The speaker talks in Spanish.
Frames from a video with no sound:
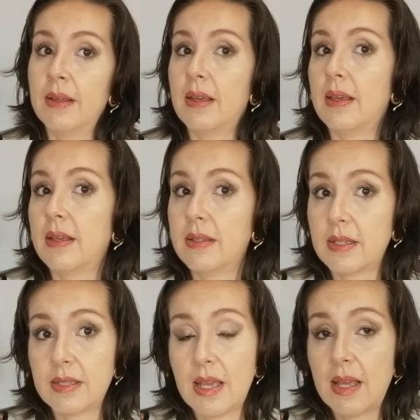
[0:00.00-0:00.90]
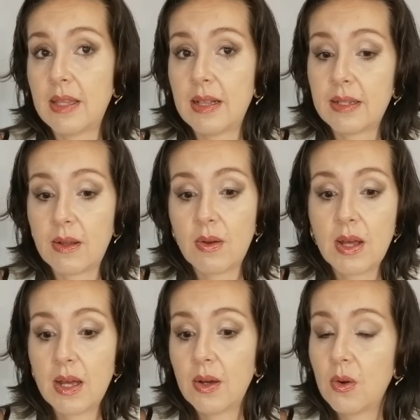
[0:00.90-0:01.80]
Eh, ya sea en el
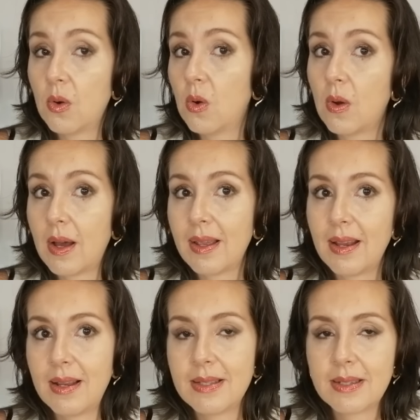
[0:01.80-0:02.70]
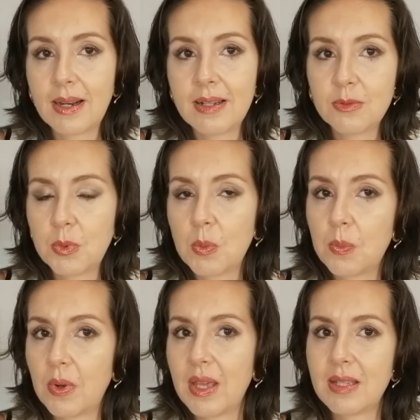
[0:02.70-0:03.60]
trabajo, agilizar las
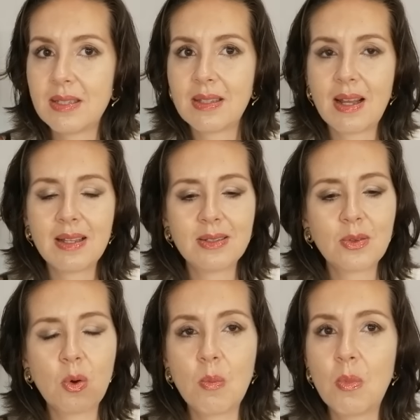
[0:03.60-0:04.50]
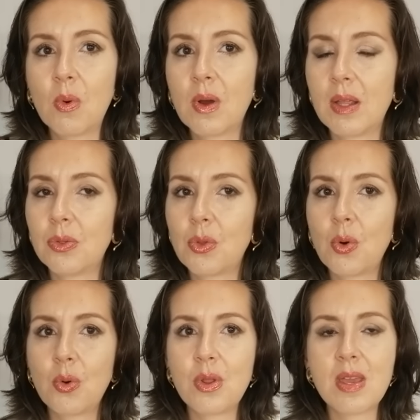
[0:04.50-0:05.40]
propuestas,
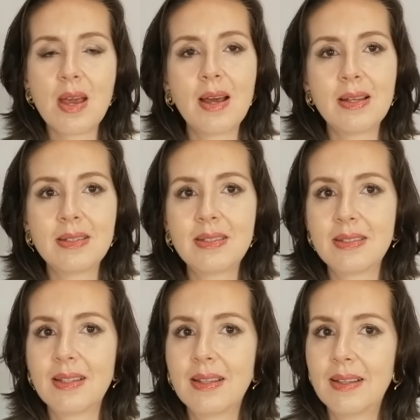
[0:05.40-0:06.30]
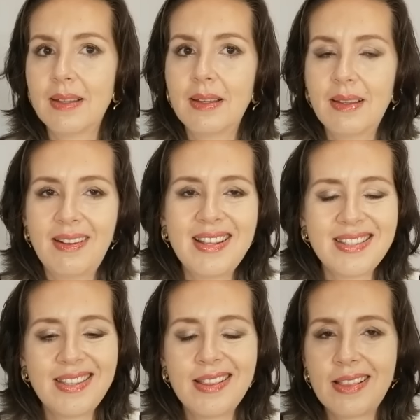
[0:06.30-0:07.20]
convocatorias,
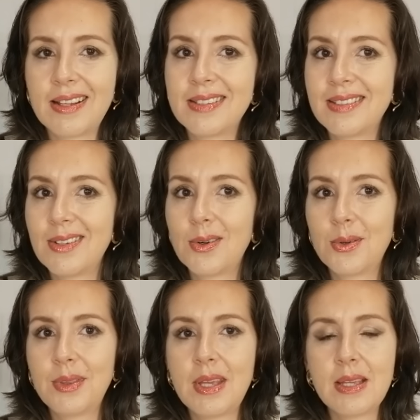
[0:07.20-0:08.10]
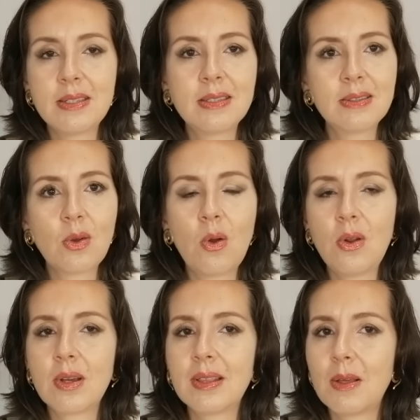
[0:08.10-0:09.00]
licitaciones, todo
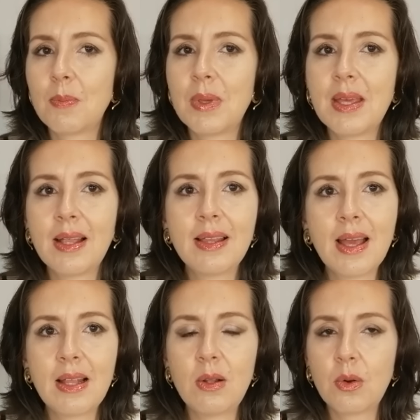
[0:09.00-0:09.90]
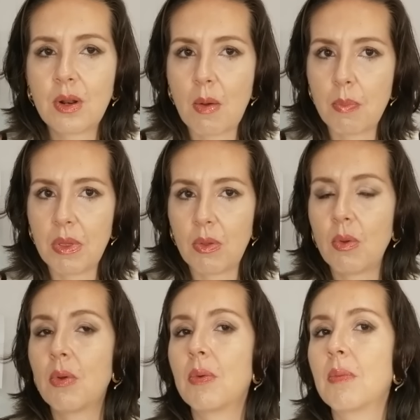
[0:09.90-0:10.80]
lo que te pidan, hazlo rápido,
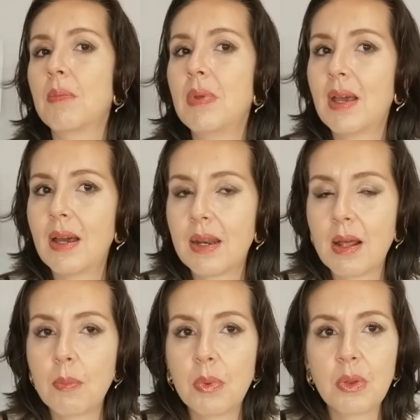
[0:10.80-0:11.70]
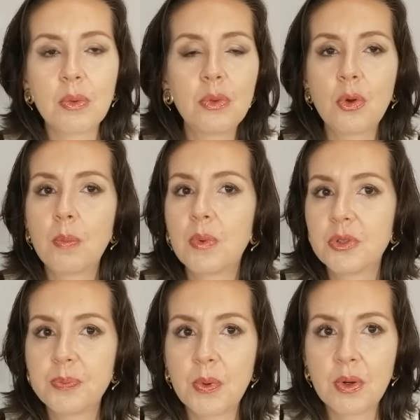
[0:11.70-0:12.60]
viaja rápido, no
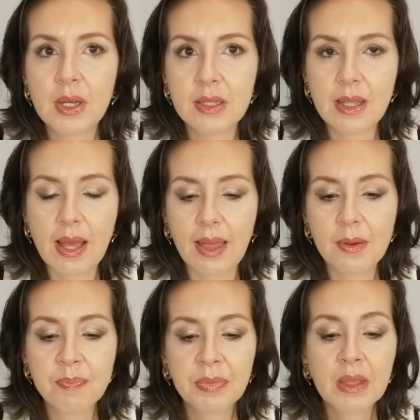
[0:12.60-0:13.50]
pospongas nada.